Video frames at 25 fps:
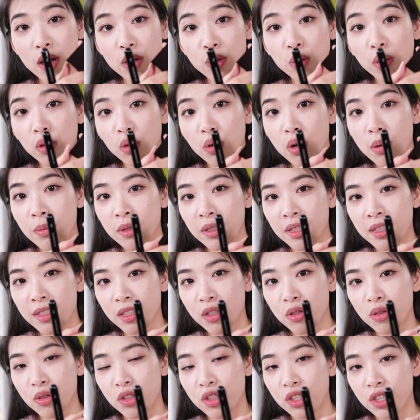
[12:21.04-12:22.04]
我要用 Lor
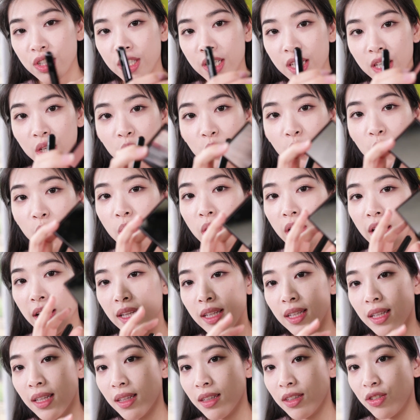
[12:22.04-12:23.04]
Mercier 这一款
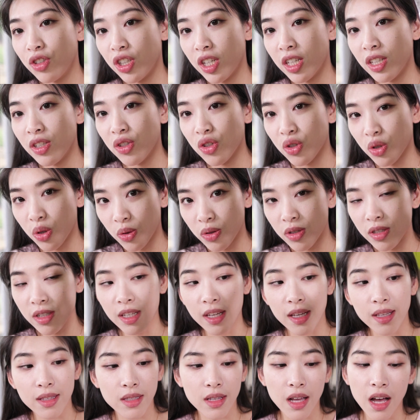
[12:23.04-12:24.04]
Ginger 这个
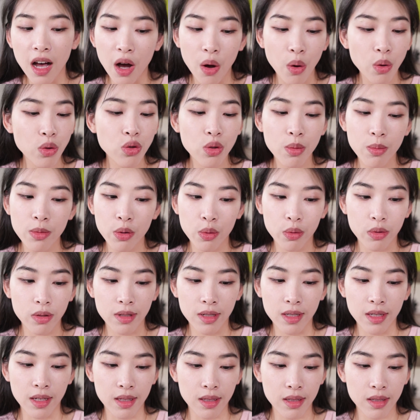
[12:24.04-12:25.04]
颜色，好久没有用
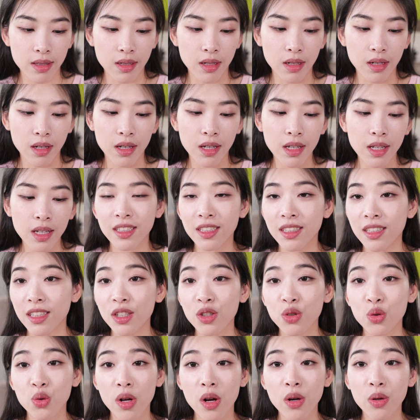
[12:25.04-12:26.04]
这颜色了。今天
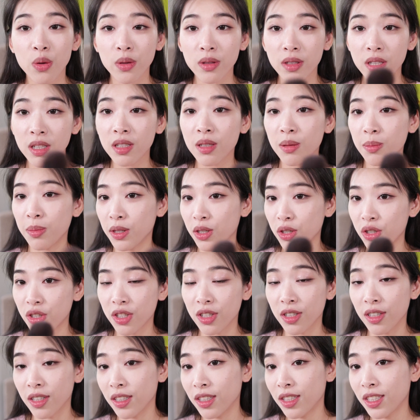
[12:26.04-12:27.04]
的妆容特别
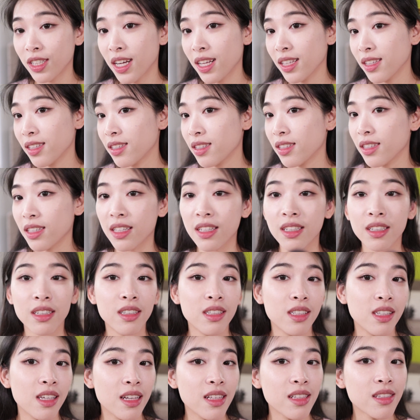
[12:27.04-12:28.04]
适合这样子的一
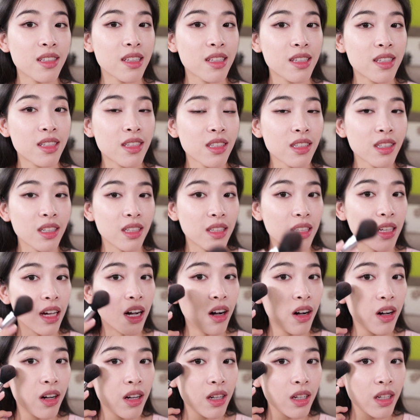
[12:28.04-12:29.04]
个颜色色
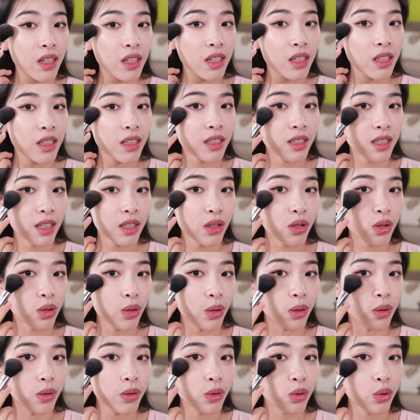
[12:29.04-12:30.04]
调。先
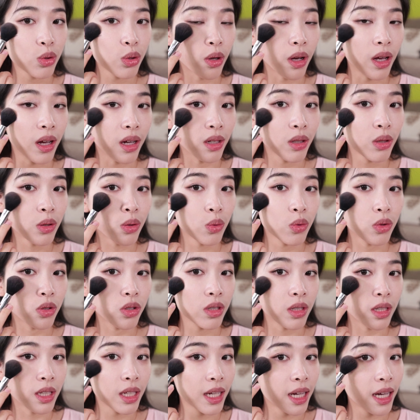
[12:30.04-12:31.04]
从颧骨
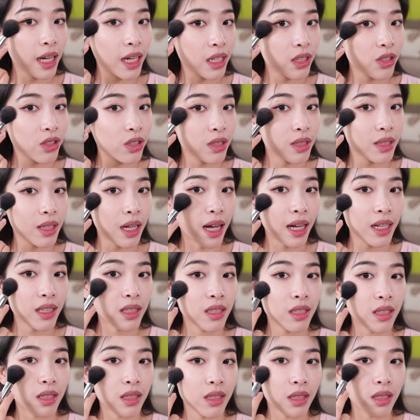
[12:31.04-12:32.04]
这里开始打
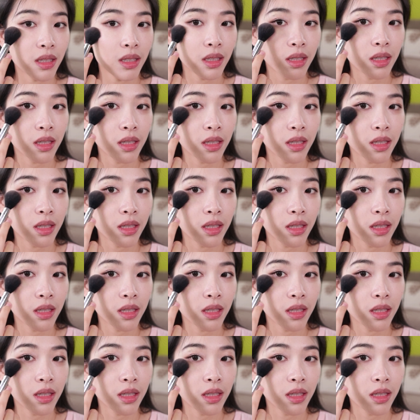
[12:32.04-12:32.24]
起，